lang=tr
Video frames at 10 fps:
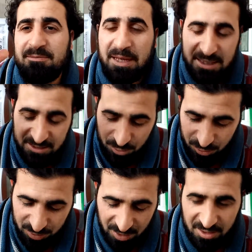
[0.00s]
Belki
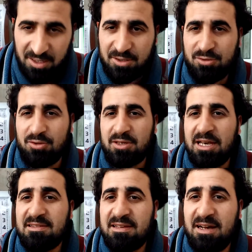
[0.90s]
öğüt alırlar diyor.
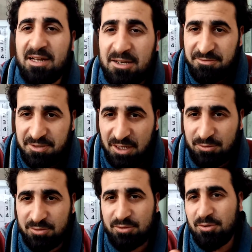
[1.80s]
Keza
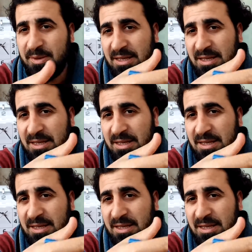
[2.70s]
Firavun diyor.